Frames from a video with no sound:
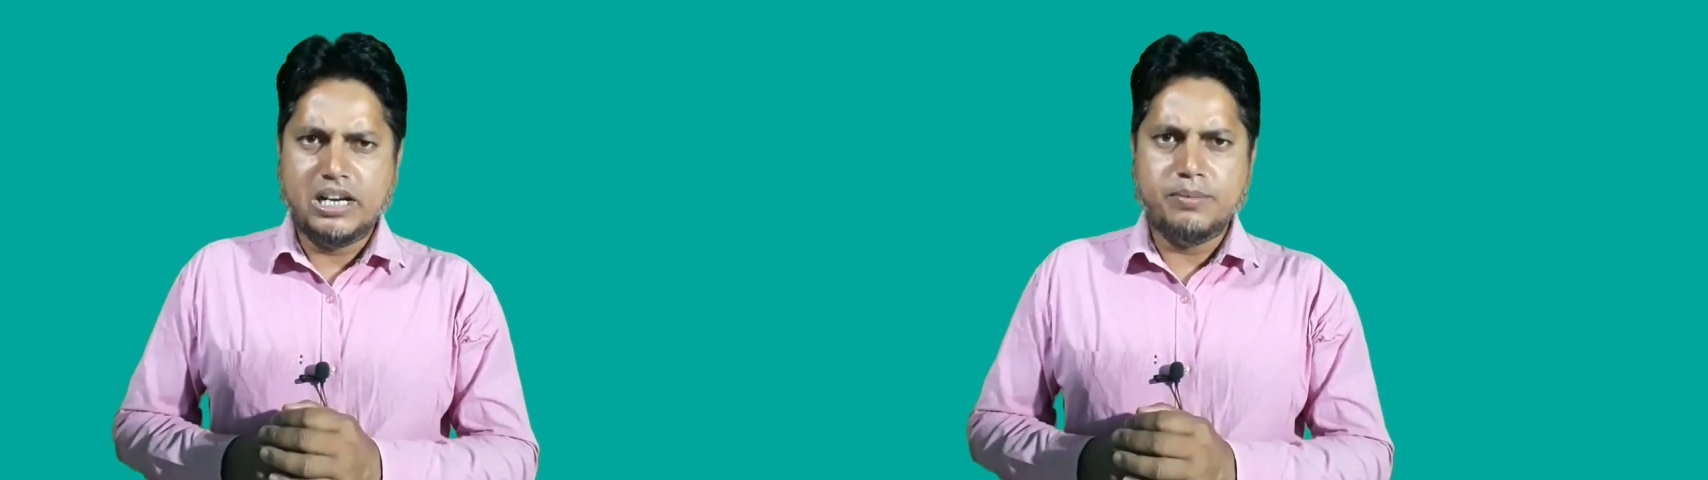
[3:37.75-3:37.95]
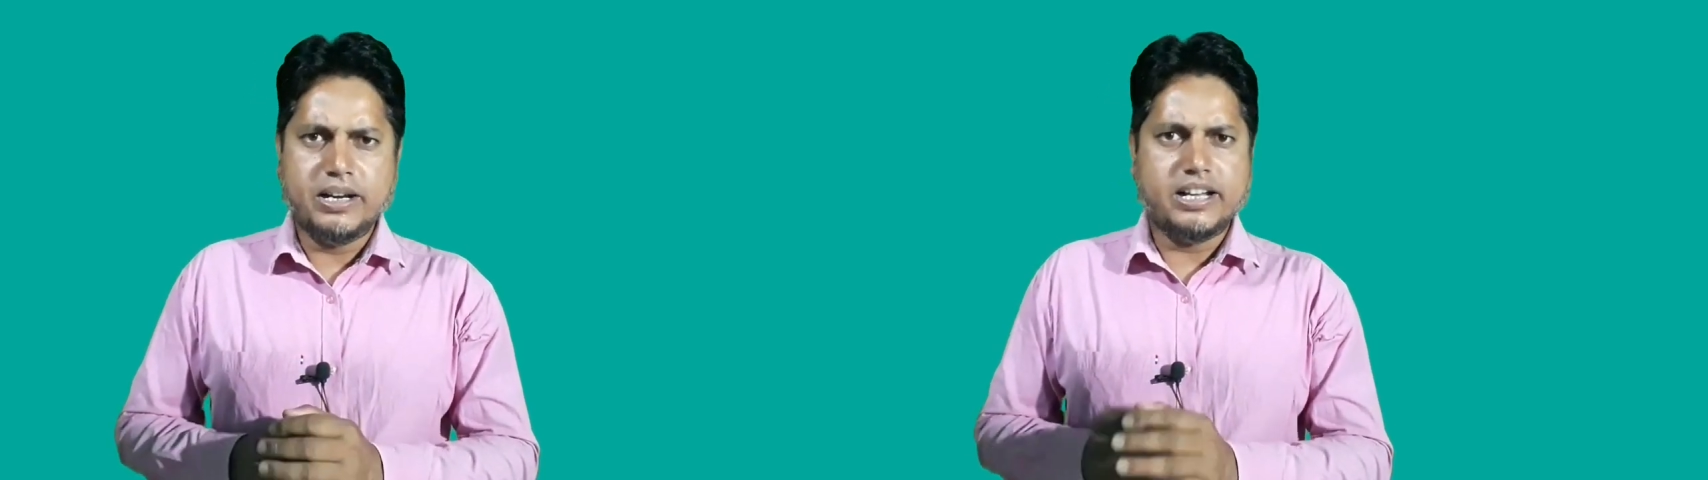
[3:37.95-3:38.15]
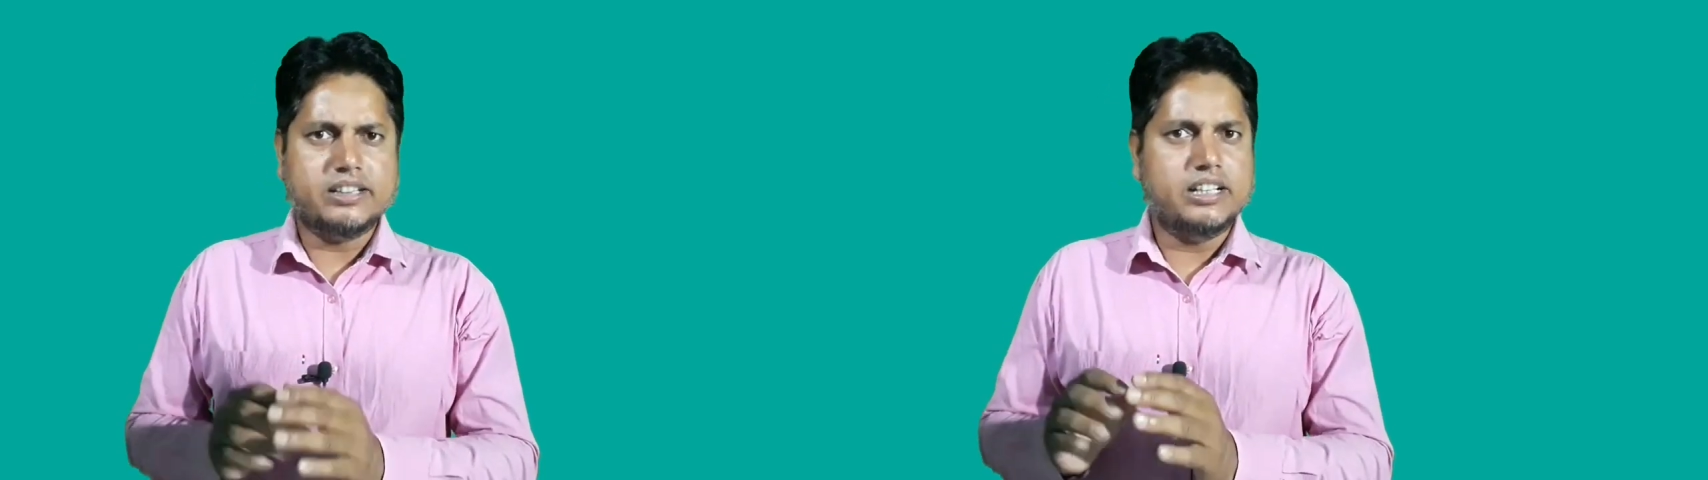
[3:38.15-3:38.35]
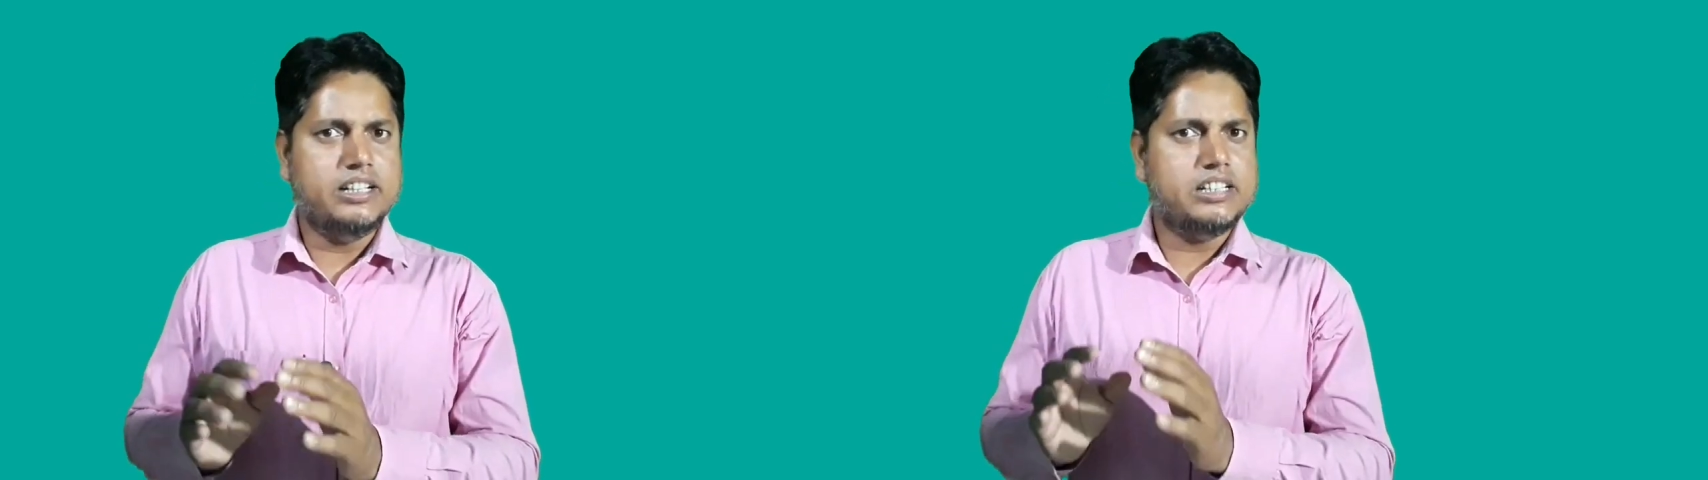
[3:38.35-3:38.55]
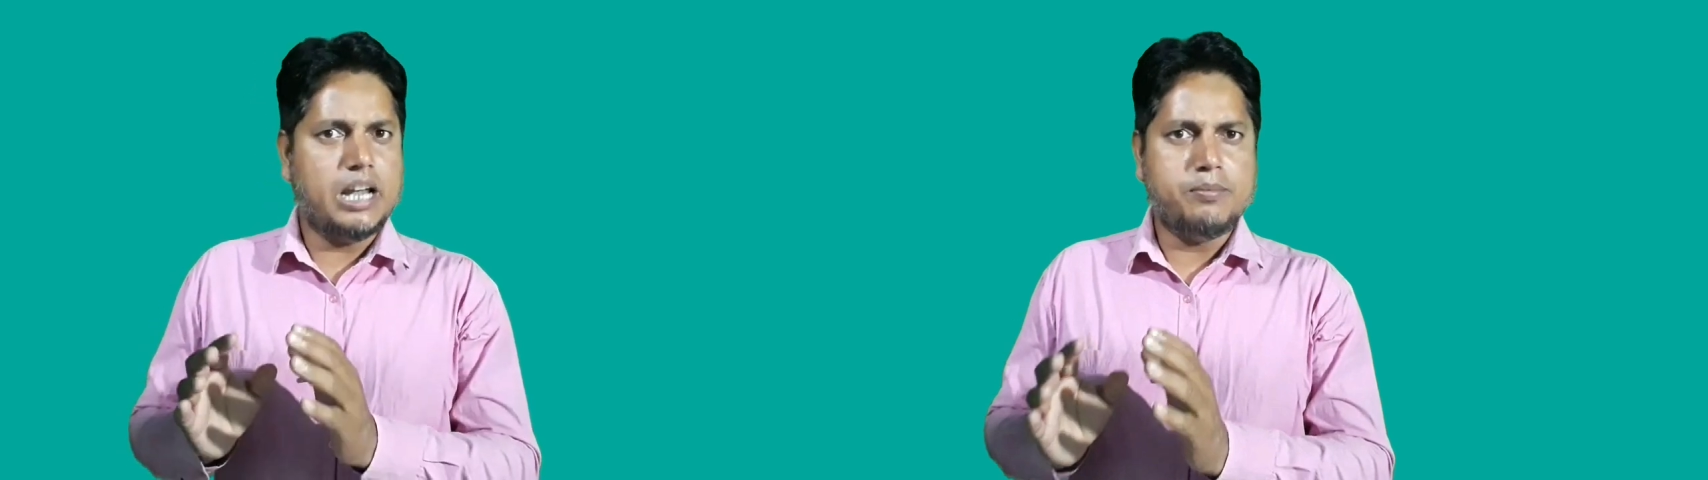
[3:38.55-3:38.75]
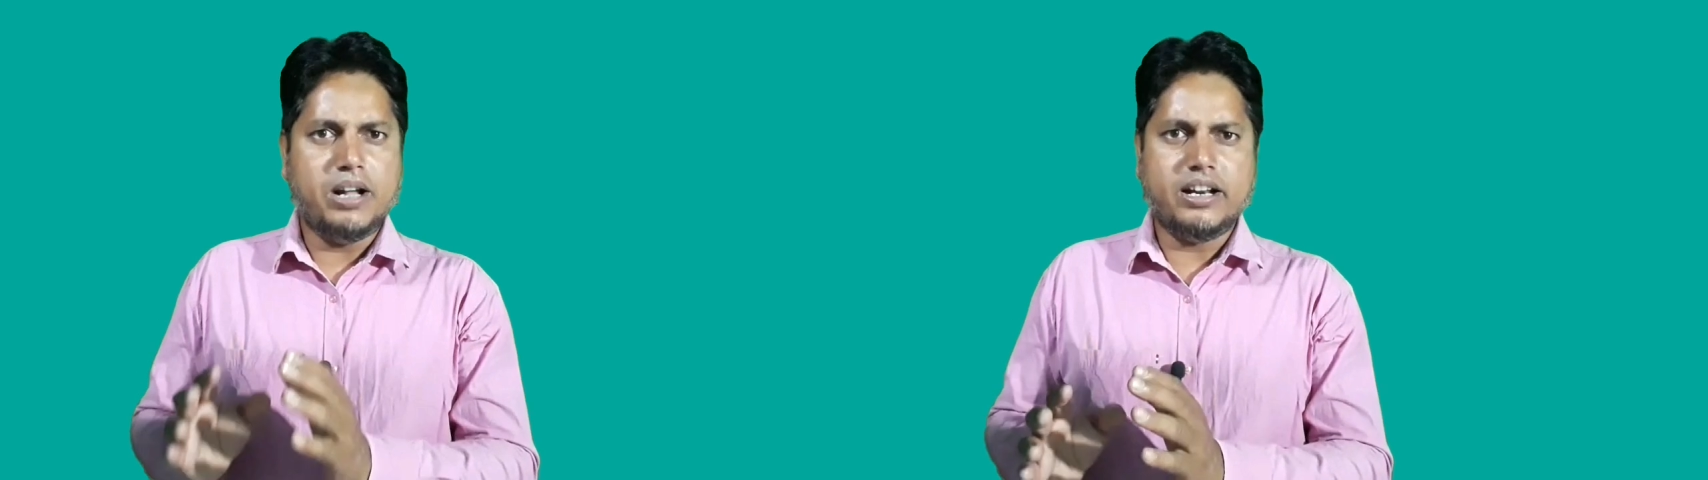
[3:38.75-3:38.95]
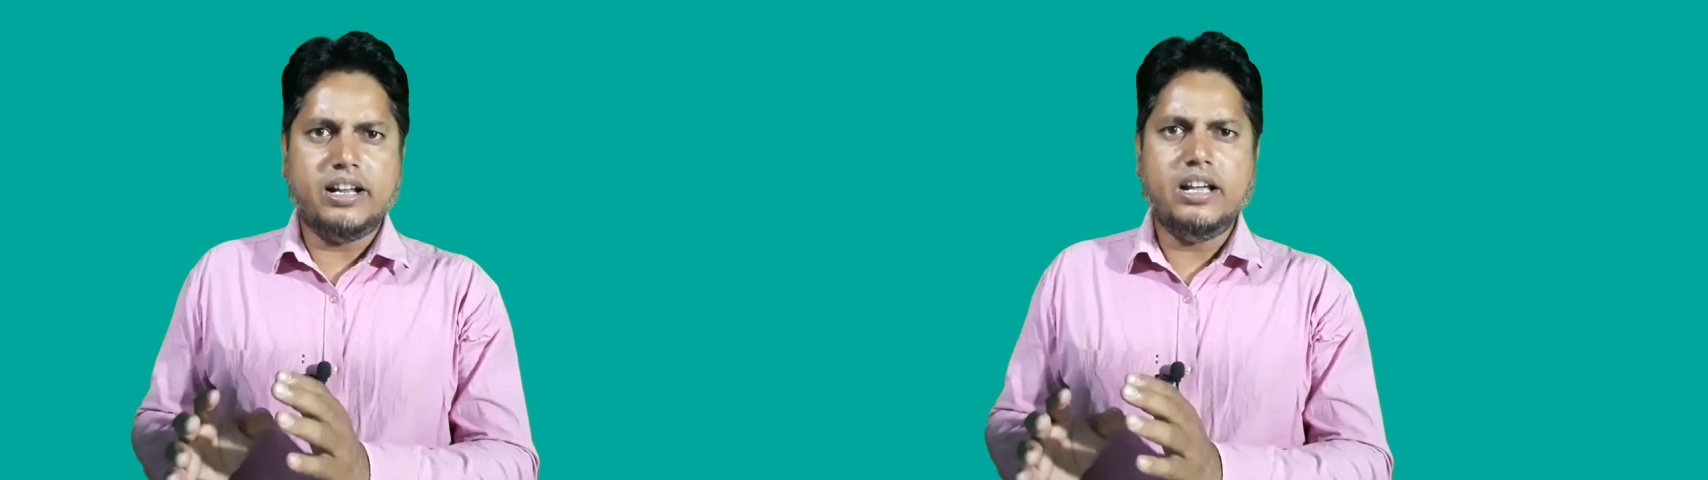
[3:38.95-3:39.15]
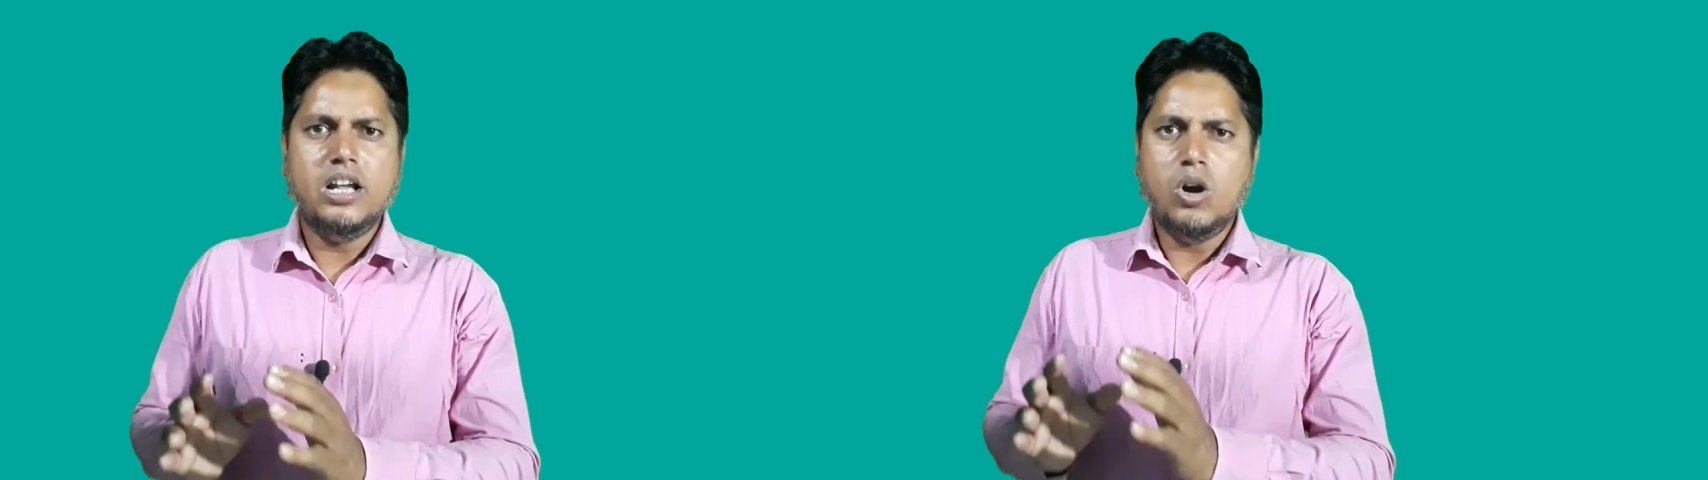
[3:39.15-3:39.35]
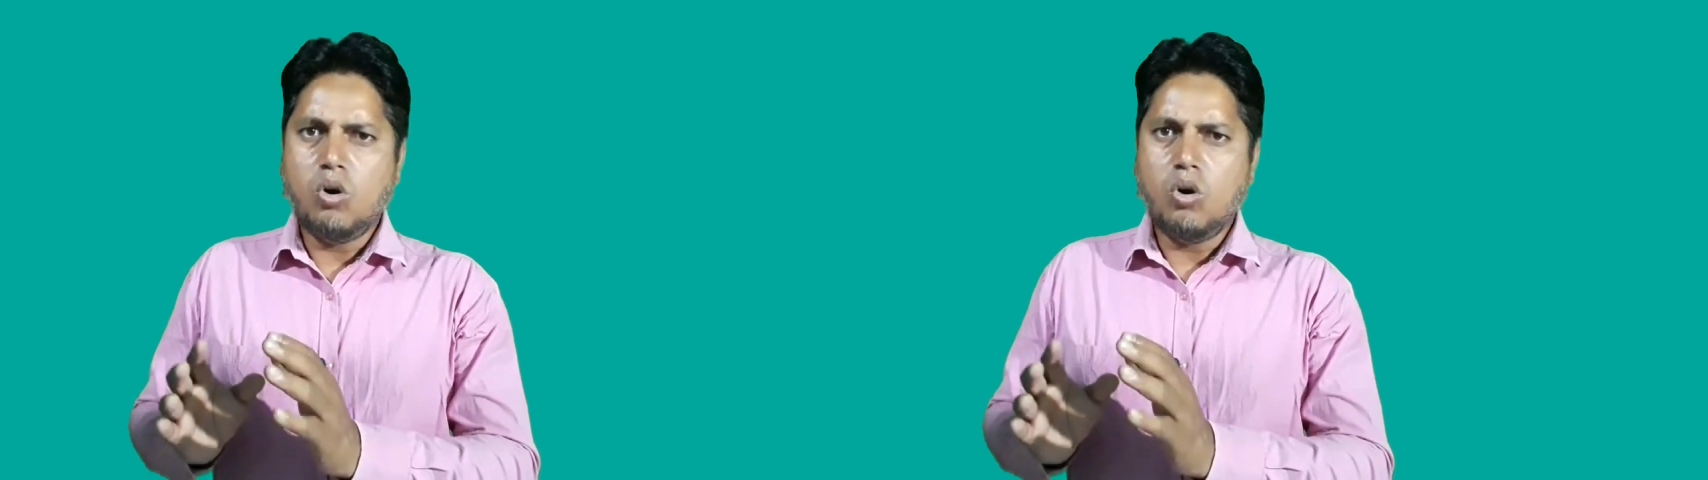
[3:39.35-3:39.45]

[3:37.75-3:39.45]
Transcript: मिलने में कितने दिन टाइम लग रहे हैं